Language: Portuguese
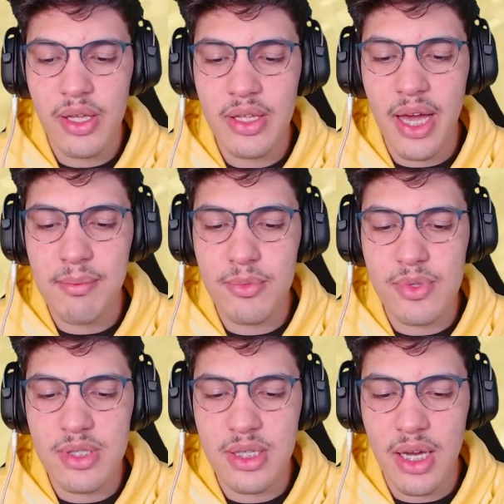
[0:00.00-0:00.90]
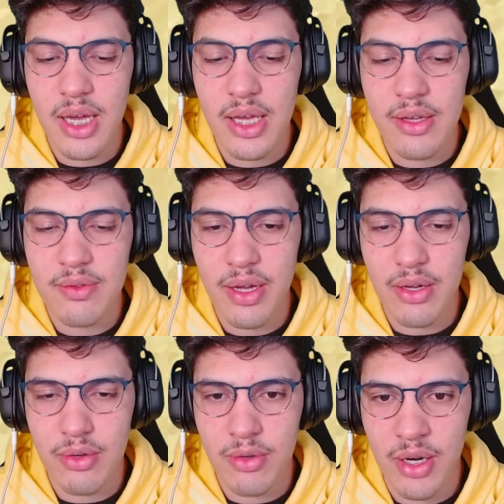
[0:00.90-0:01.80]
e a música... Ele vai...
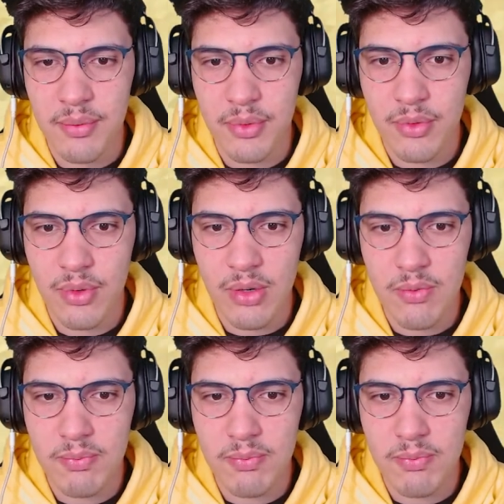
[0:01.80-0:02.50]
Vai colocar um...